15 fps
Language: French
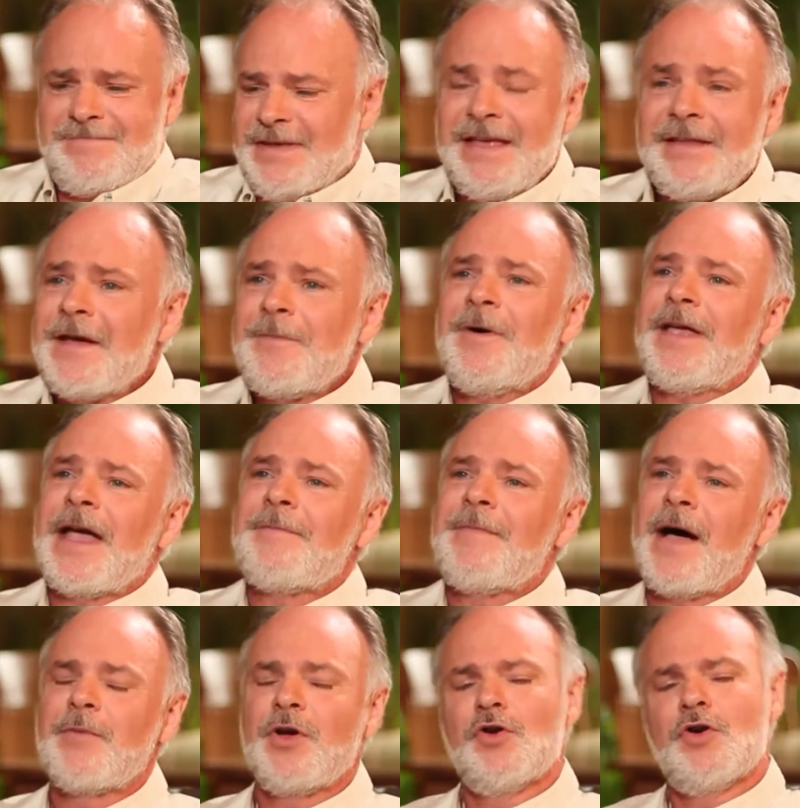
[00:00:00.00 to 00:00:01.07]
Il n'était pas
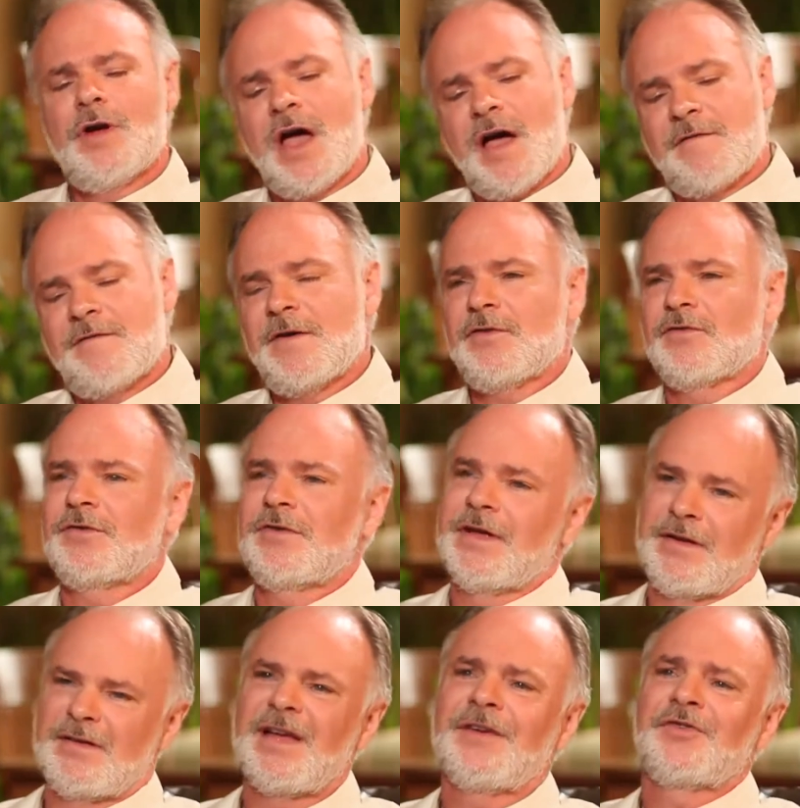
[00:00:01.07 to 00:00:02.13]
capable. Et là, à la fin, je
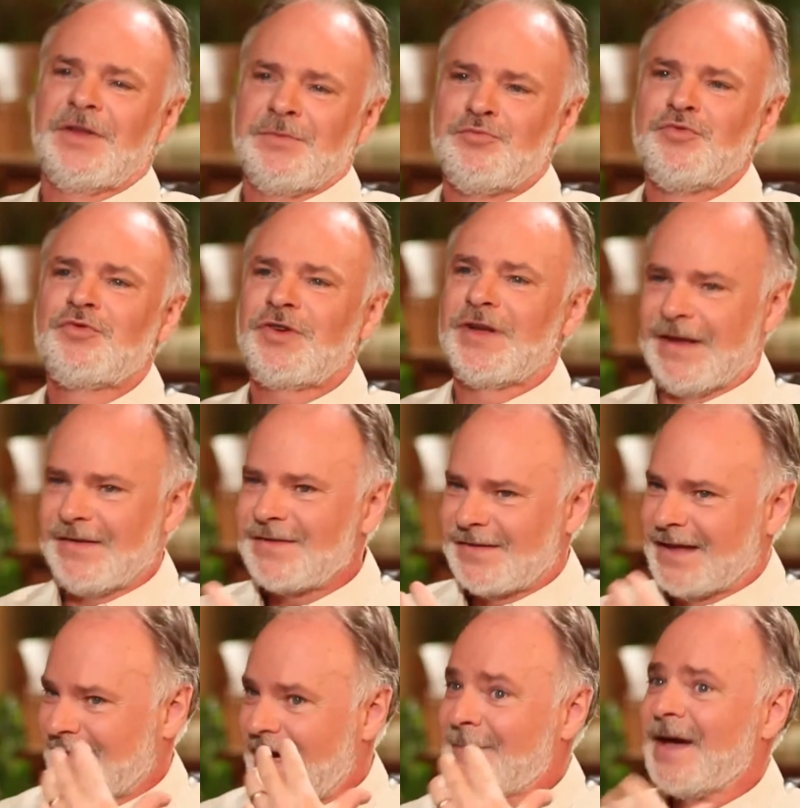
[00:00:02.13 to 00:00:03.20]
t'ai euh, bouché.
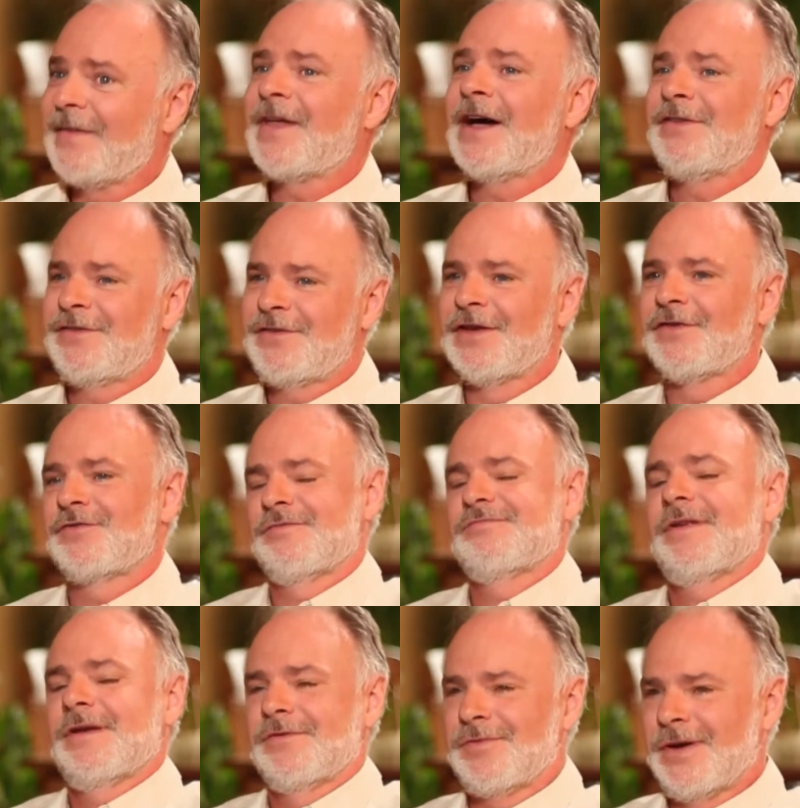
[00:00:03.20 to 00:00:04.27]
C'était dans ma tête, c'était ça.
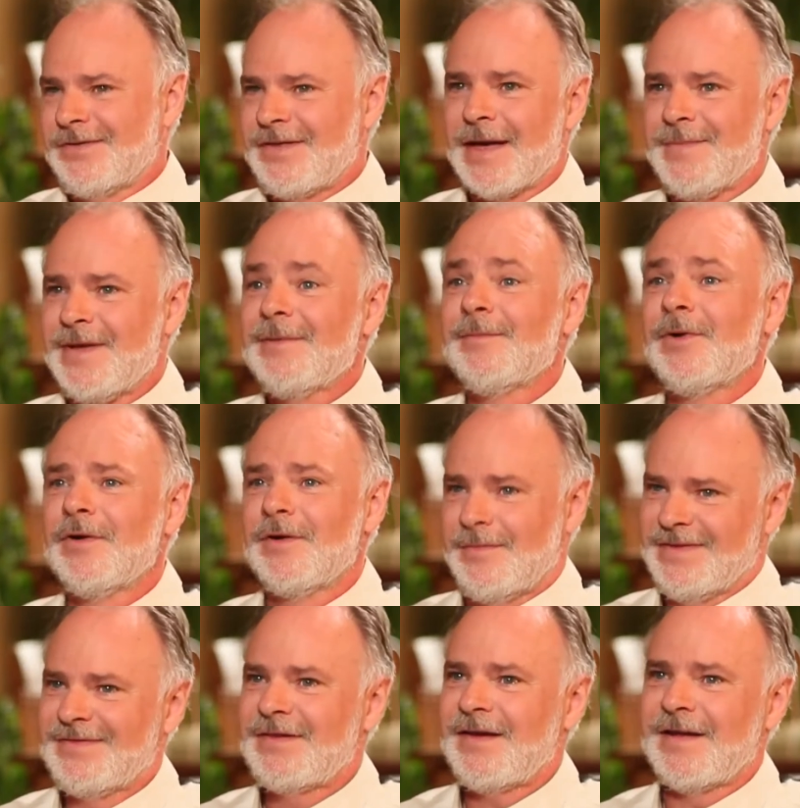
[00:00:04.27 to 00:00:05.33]
Euh, toi, avec ta Bible, là,
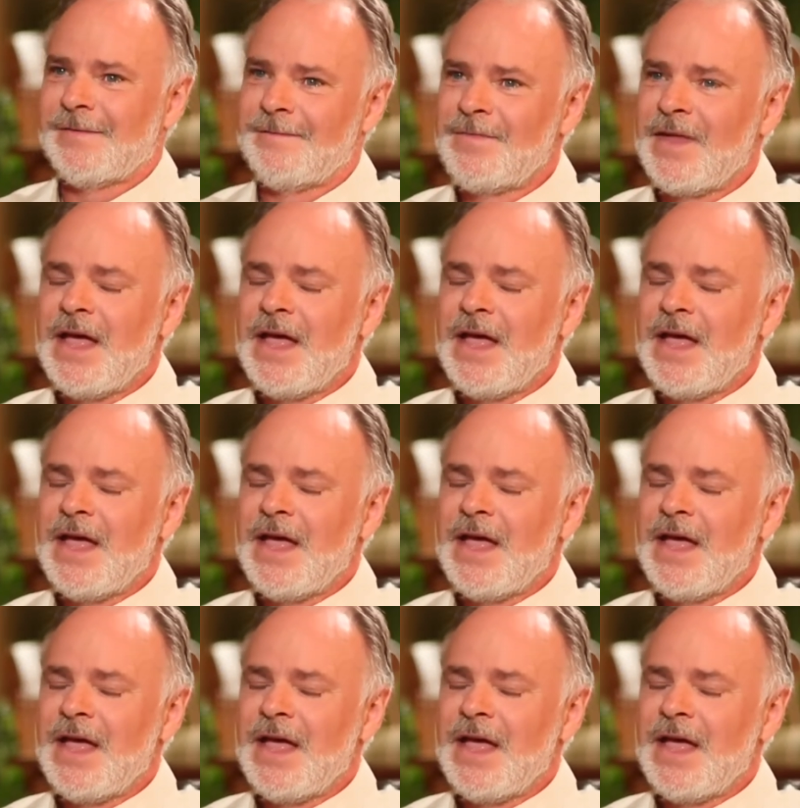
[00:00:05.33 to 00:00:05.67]
tiens.